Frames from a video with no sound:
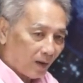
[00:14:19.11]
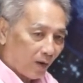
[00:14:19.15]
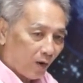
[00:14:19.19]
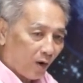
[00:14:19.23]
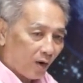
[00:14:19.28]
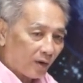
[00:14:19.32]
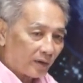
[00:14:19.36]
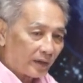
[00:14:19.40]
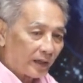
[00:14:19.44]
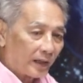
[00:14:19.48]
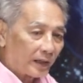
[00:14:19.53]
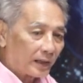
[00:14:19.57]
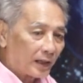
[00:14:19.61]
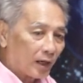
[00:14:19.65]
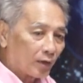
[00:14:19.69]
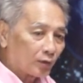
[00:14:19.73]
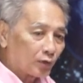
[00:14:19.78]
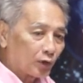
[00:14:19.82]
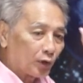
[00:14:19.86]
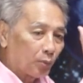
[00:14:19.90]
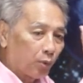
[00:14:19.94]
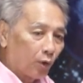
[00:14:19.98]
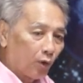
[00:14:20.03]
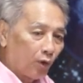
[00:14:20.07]
ออกหนึ่งเก้า
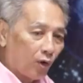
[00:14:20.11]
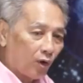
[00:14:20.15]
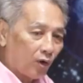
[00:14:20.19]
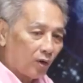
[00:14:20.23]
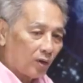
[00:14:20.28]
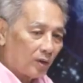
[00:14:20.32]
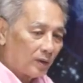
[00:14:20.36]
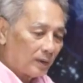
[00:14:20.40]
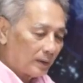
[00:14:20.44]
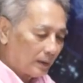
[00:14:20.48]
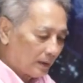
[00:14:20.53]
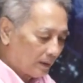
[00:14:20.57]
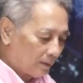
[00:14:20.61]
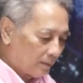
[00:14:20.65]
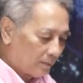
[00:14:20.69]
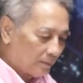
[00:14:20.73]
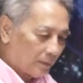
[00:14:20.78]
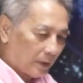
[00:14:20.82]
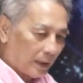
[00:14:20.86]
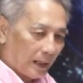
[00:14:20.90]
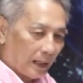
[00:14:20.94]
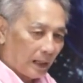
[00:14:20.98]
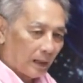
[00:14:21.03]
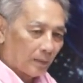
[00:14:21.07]
สี่โพ
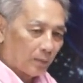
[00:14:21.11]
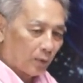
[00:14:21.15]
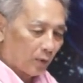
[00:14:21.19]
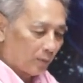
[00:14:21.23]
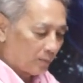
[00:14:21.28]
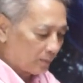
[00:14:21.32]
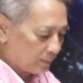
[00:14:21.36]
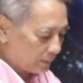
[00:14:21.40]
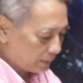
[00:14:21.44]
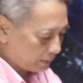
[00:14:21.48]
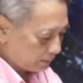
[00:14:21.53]
รัมผม